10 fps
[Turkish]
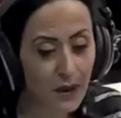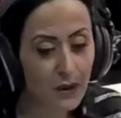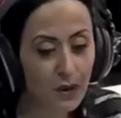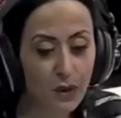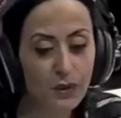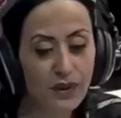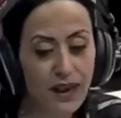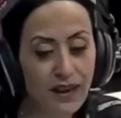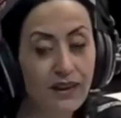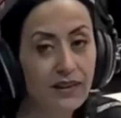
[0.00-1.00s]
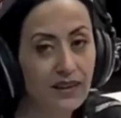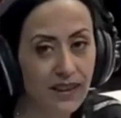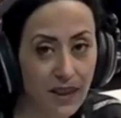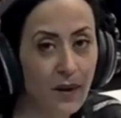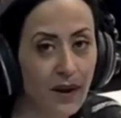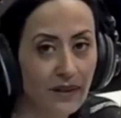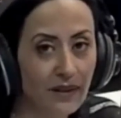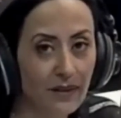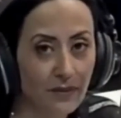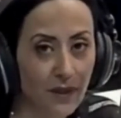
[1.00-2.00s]
sonunda kitabı
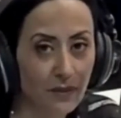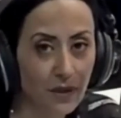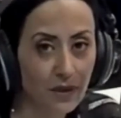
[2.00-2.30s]
anladım demiş.